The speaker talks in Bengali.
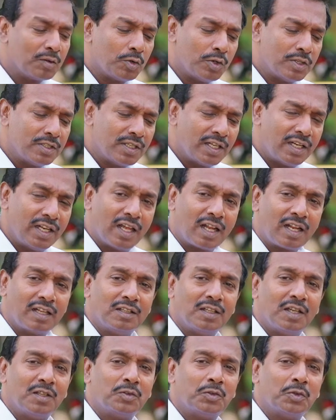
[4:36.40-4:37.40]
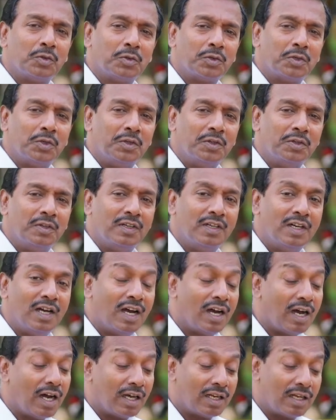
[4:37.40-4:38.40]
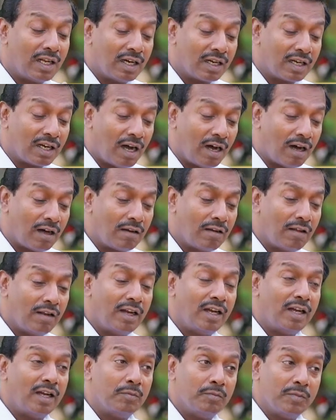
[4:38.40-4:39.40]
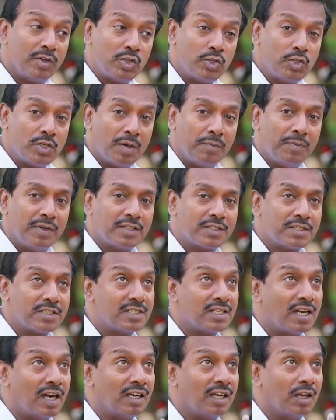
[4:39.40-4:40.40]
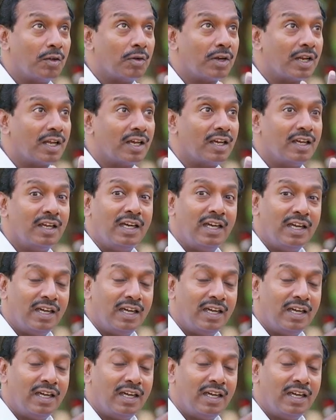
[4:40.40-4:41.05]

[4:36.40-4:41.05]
তারাও রোজগার করে এইভাবে ঈশ্বর তাদেরকে আশীর্বাদ করেছেন